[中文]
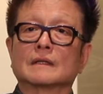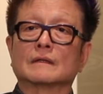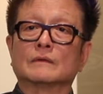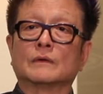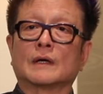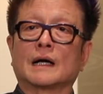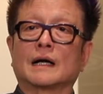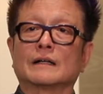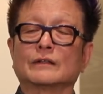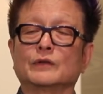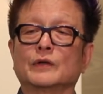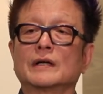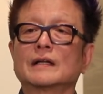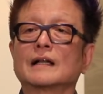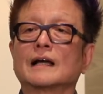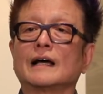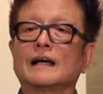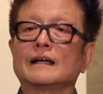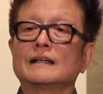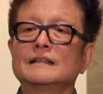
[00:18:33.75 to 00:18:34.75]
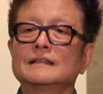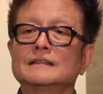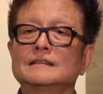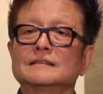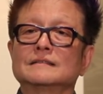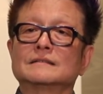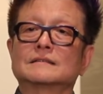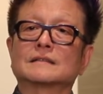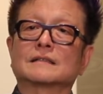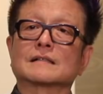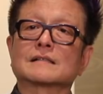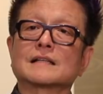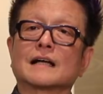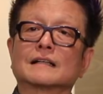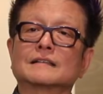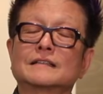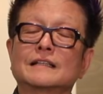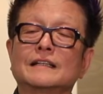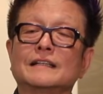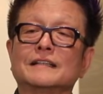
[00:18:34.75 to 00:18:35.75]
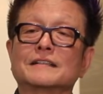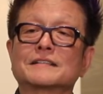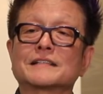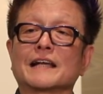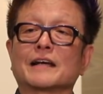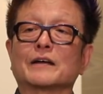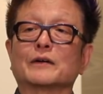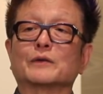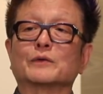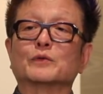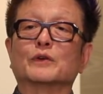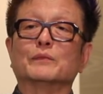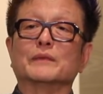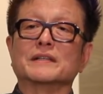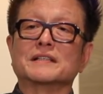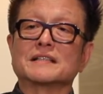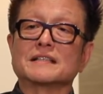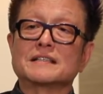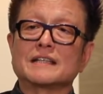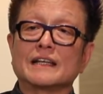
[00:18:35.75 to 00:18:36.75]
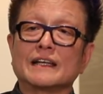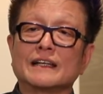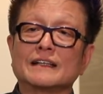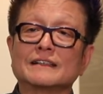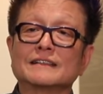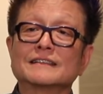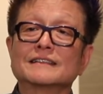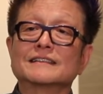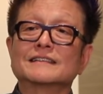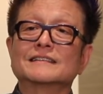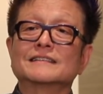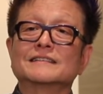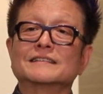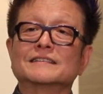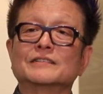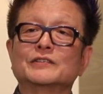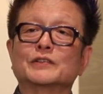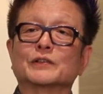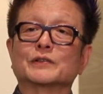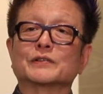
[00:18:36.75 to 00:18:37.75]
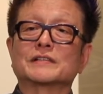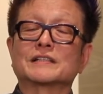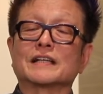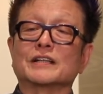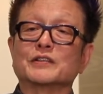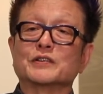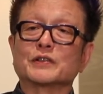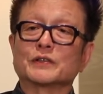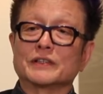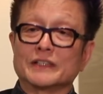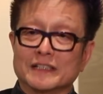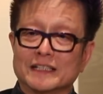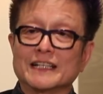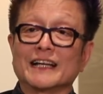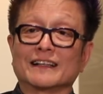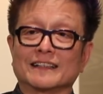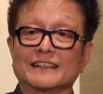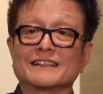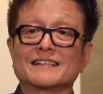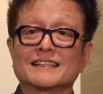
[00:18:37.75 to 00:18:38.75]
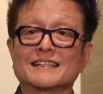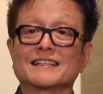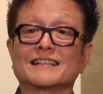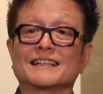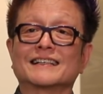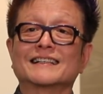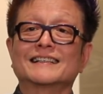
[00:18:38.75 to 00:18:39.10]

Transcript: 哇，原来这个上帝在我们之间就成就了这样的事。